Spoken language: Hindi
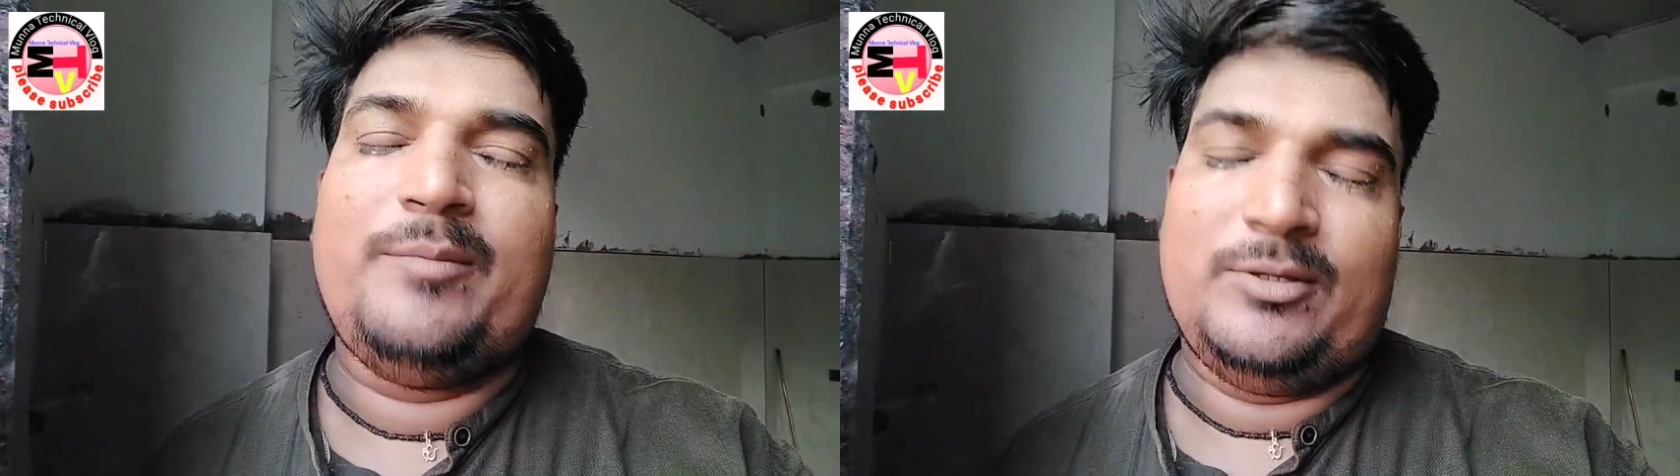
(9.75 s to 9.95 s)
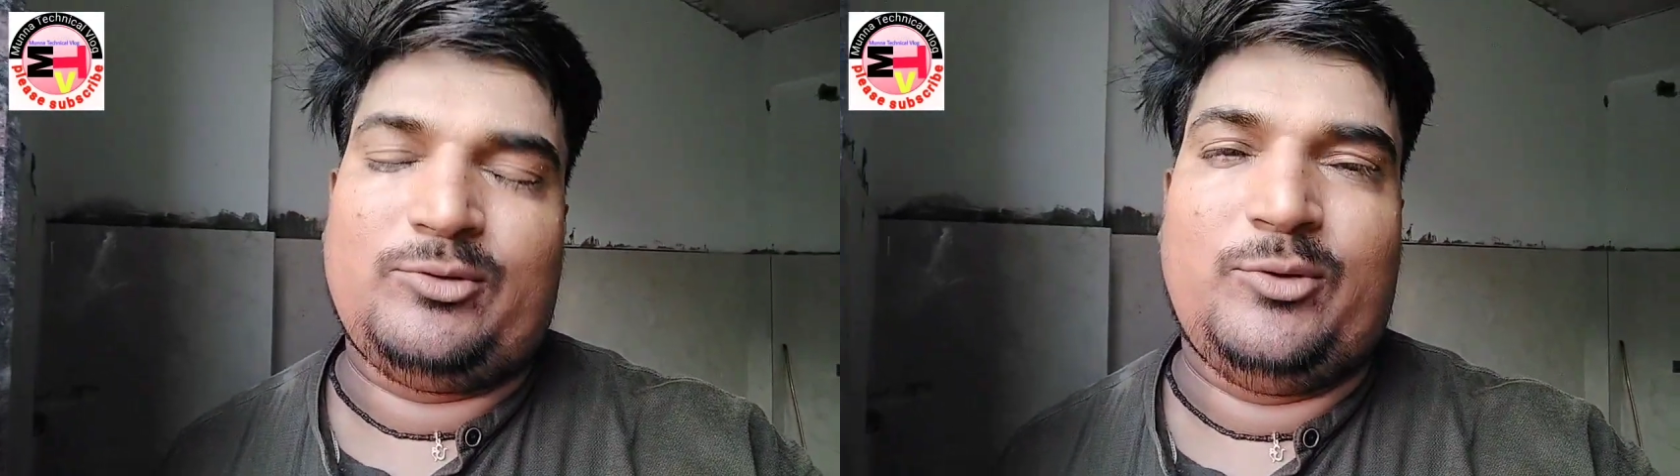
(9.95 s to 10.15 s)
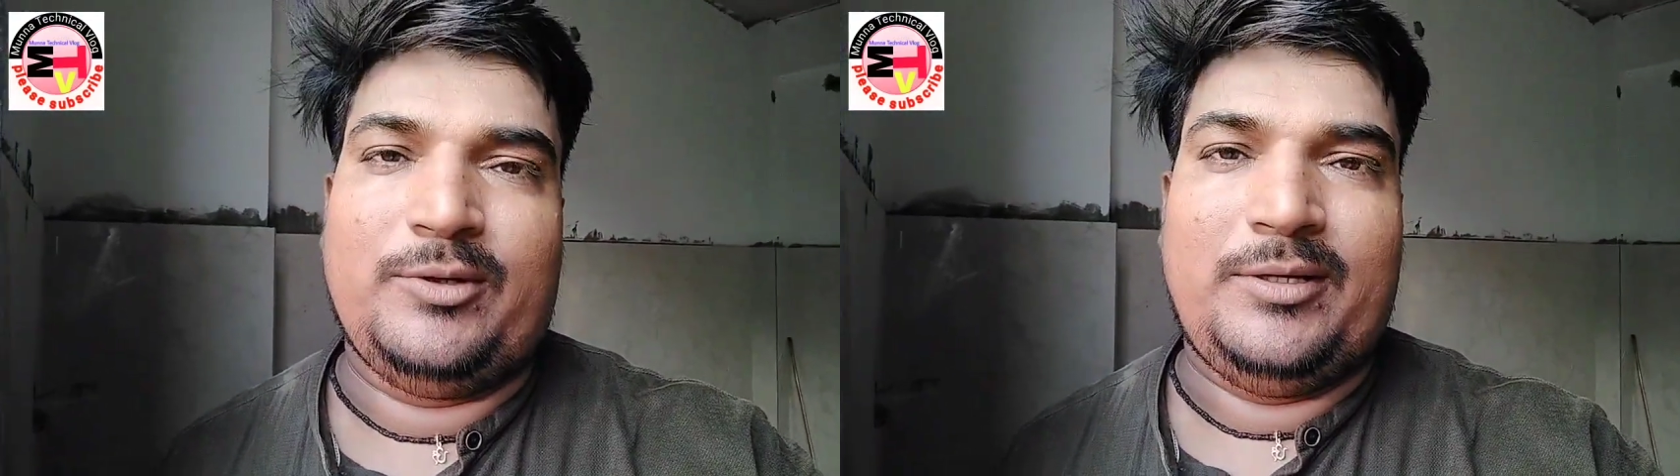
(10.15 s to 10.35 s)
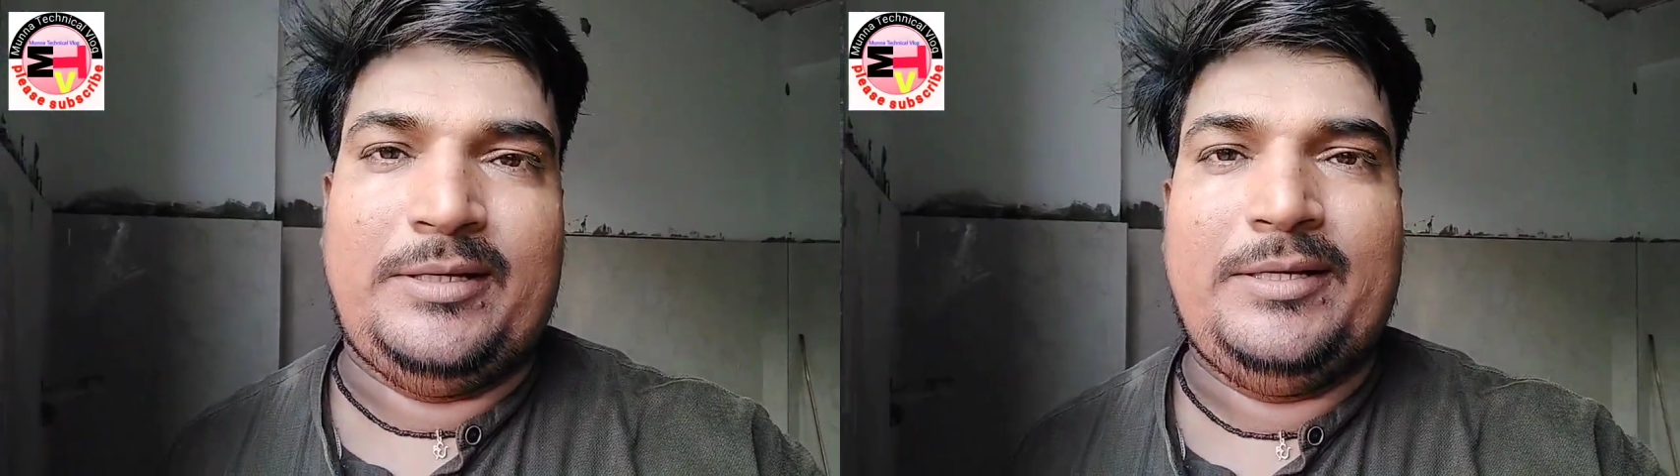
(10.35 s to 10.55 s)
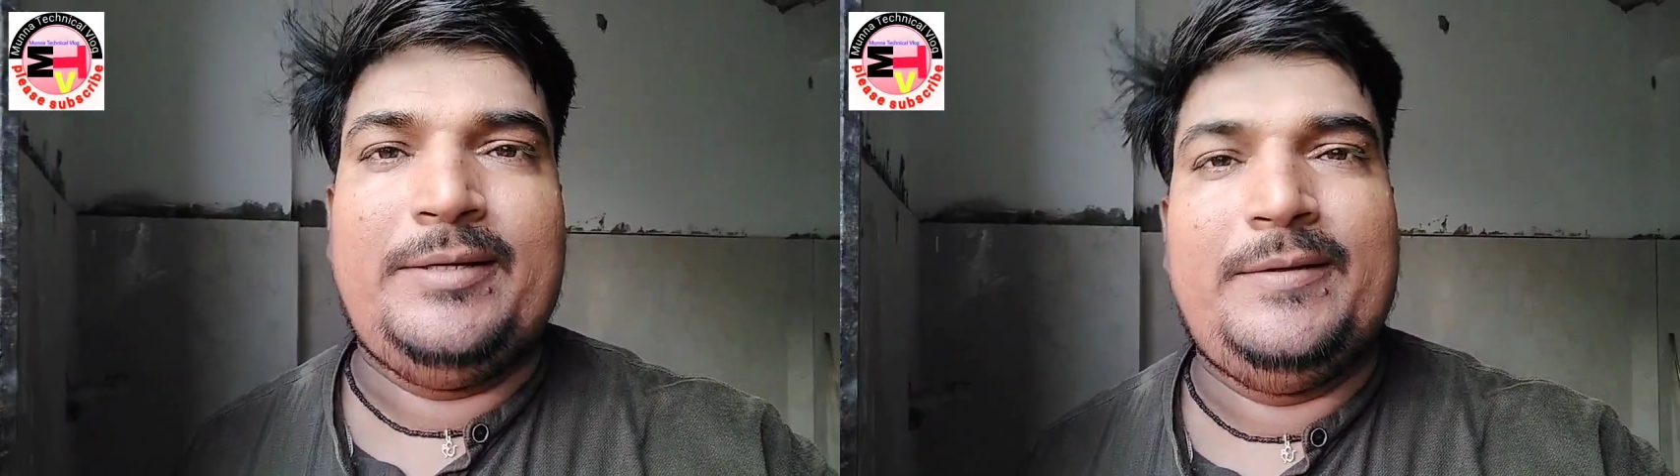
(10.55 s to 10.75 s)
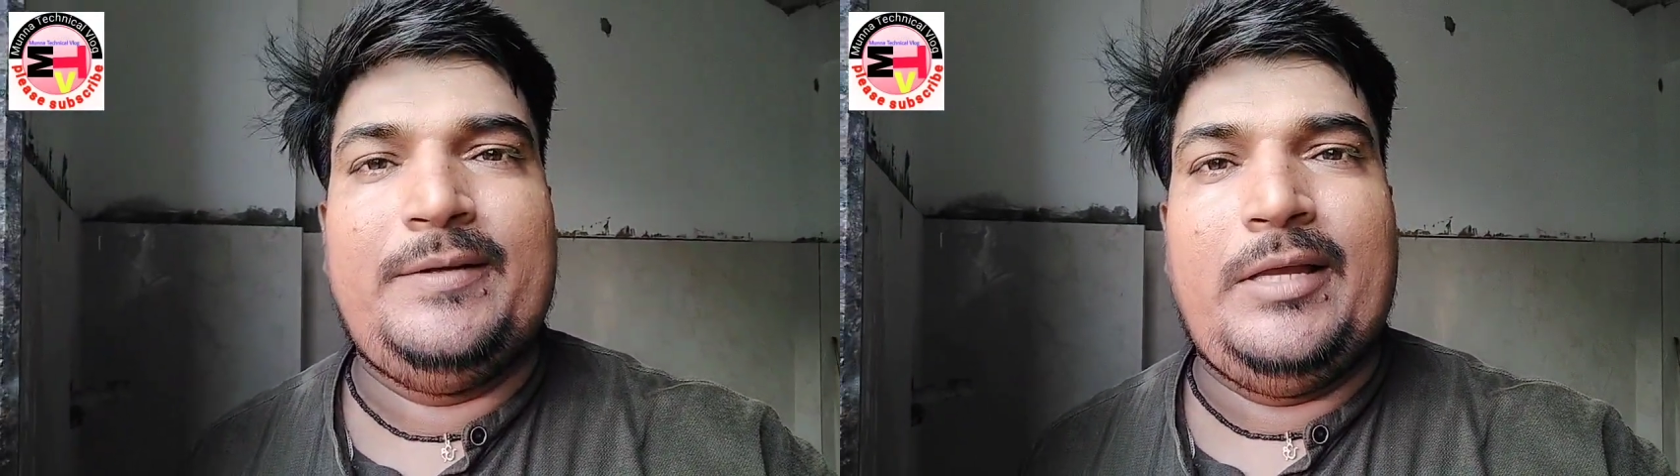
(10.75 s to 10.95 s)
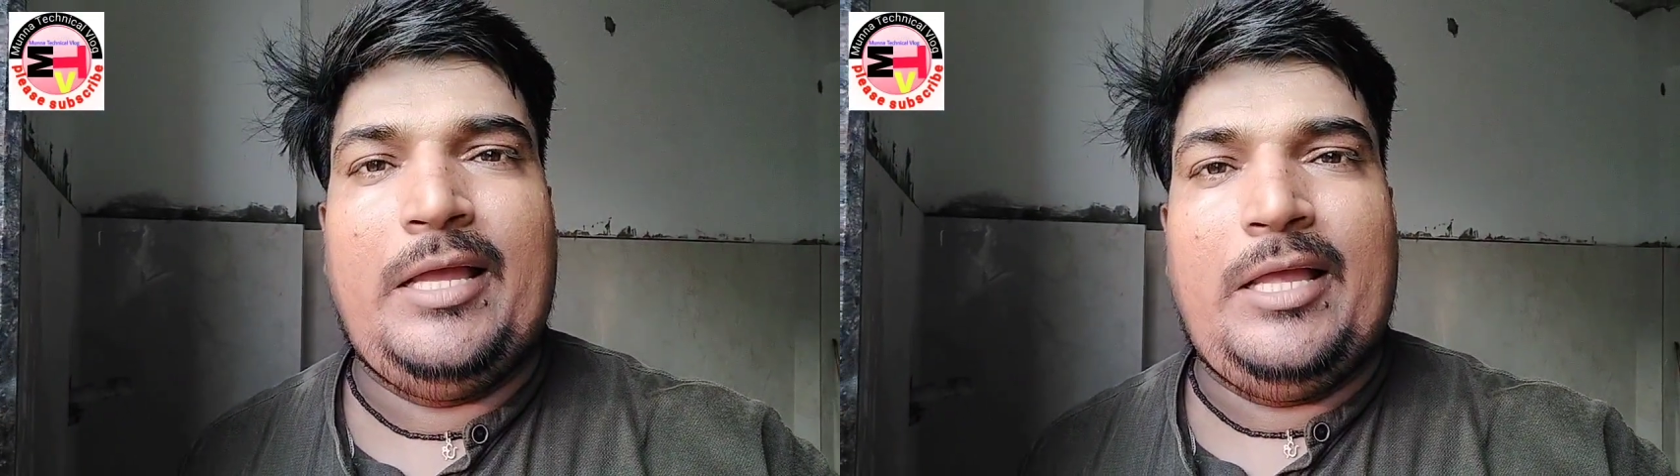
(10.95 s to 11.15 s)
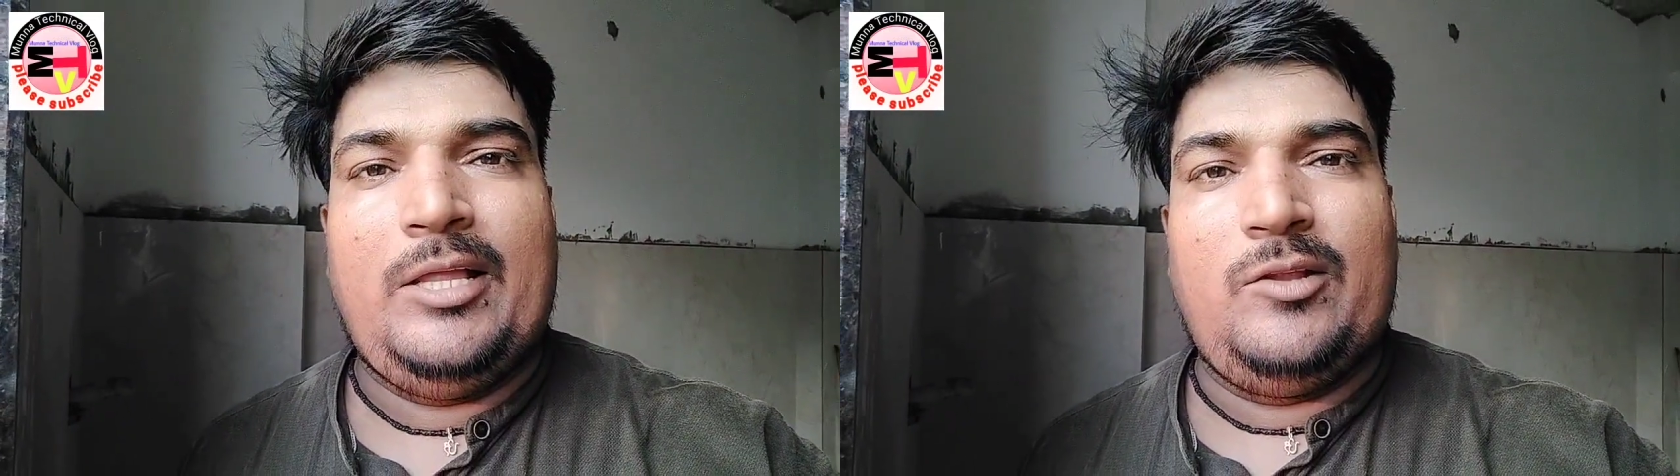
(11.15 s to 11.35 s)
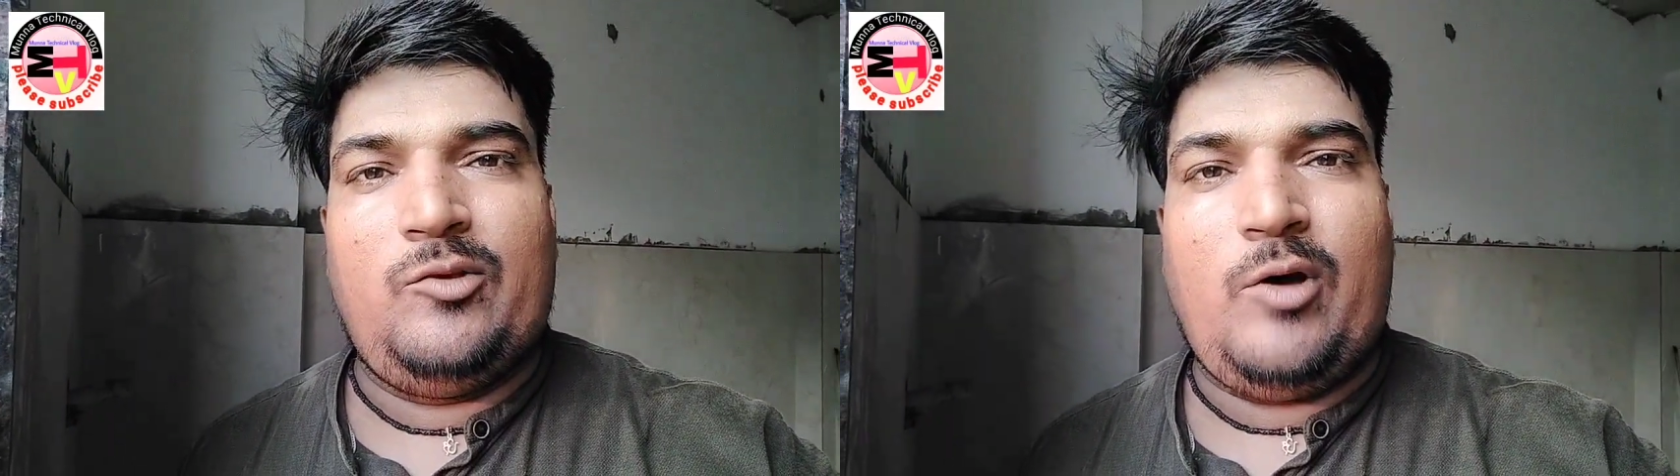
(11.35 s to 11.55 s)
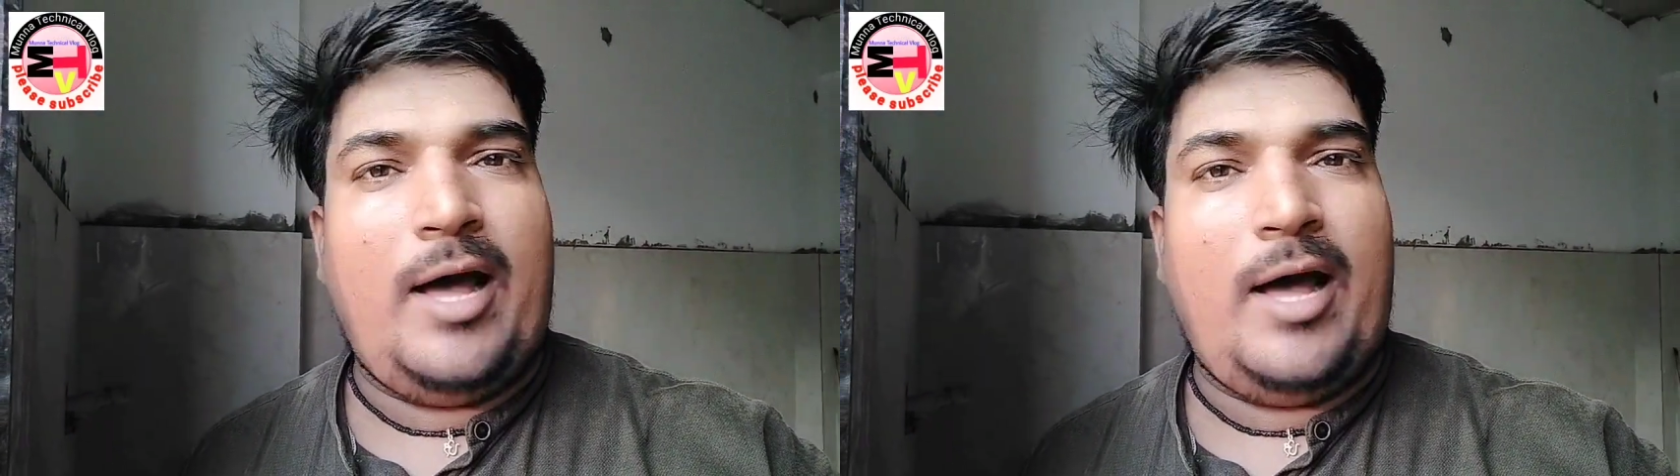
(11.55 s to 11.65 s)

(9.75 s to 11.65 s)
मस्त होंगे तो